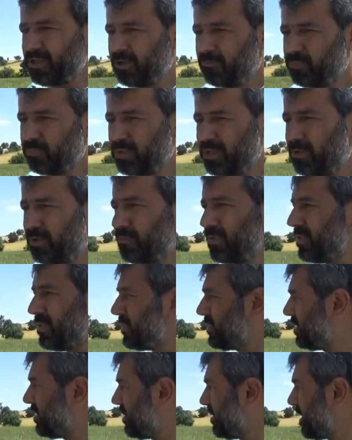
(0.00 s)

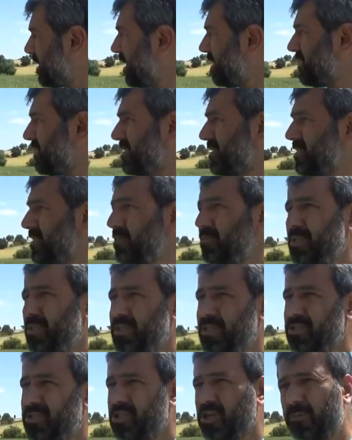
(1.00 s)
yapılabilir. Kendinize bir
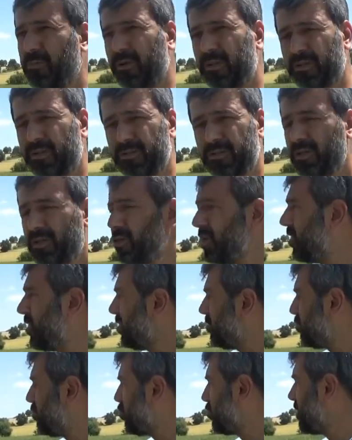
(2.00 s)
yaşam alanı
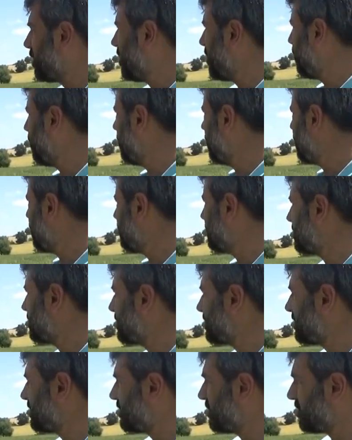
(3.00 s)
burada
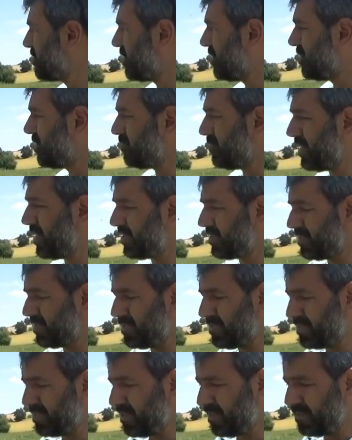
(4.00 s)
yapabilirsiniz. Şehir
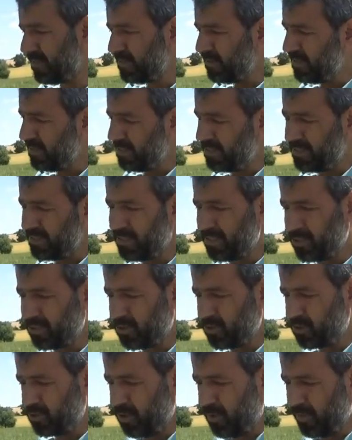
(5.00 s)
merkezine
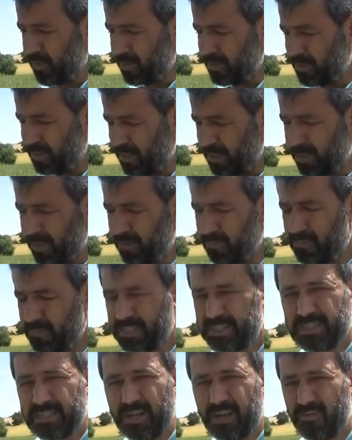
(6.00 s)
7 kilometre
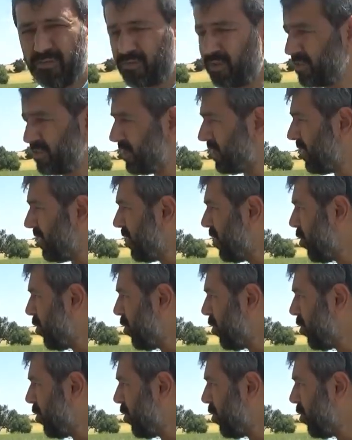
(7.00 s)
mesafede